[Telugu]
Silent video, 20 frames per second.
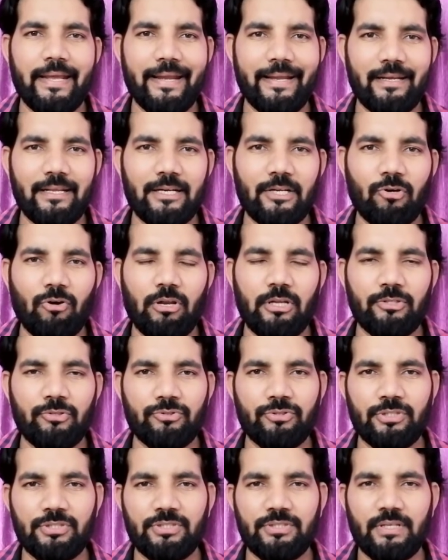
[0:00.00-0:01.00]
ఇంటర్ కాలేజ్
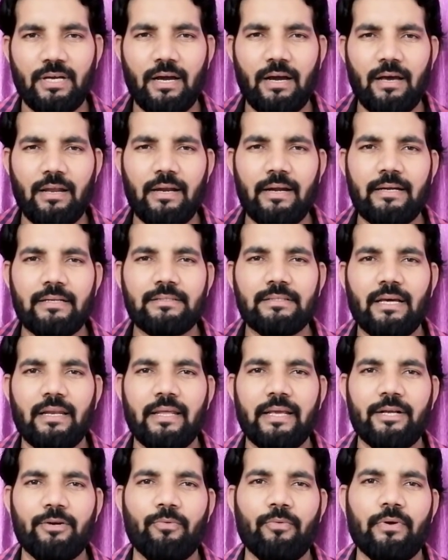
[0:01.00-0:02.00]
వచ్చి చాలా అంటే చాలా
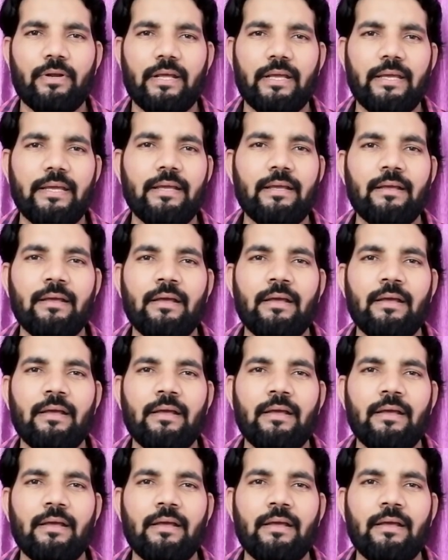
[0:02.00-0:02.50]
ఎక్కువ ఉంటాయి